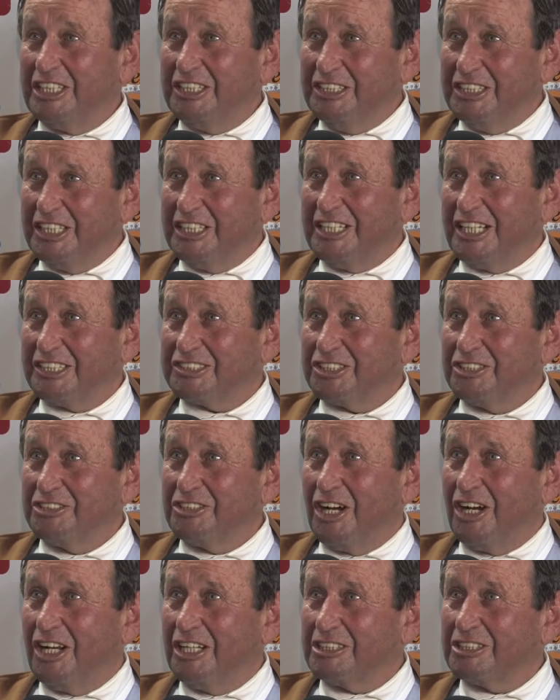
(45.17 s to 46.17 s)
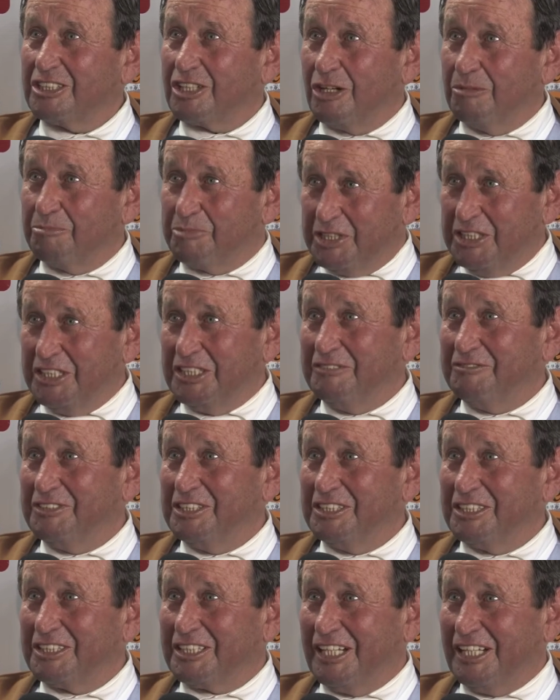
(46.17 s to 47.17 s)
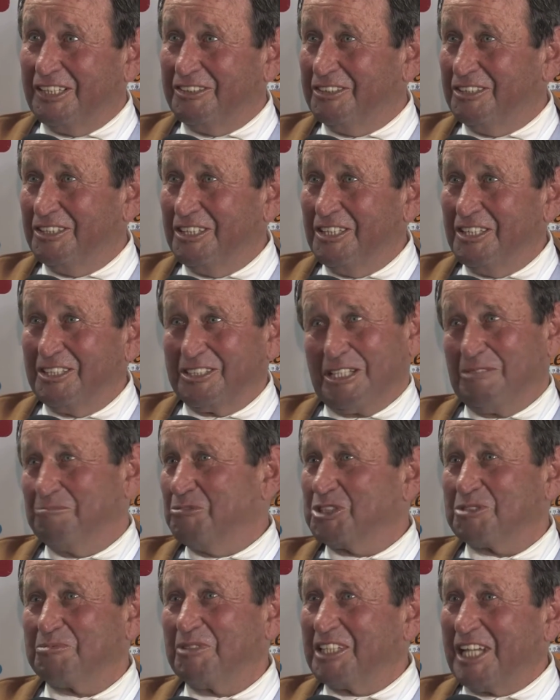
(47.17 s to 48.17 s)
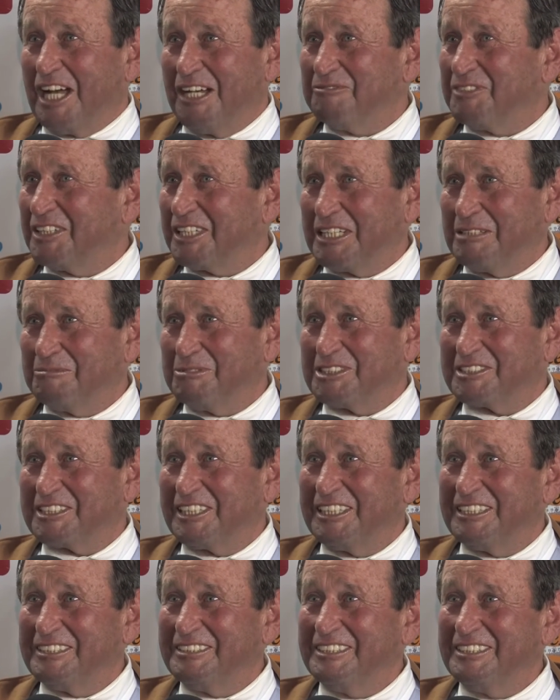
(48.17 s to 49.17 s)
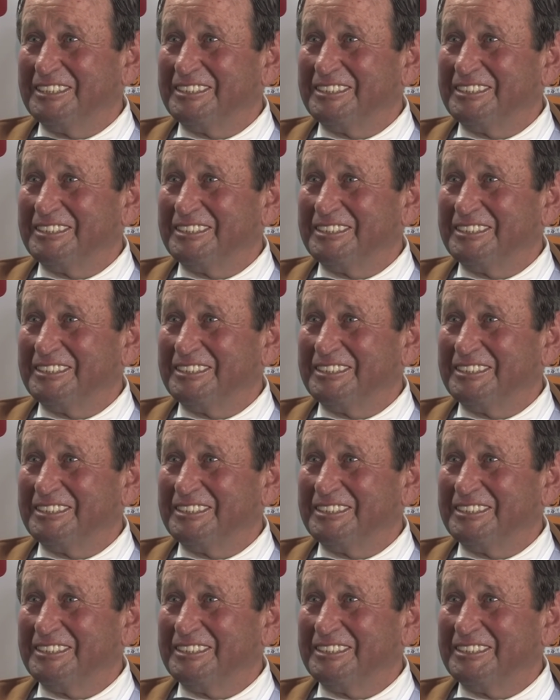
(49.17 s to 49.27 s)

internationalen Grand Prix gewinnen kann, dann muss man einfach heavy sein.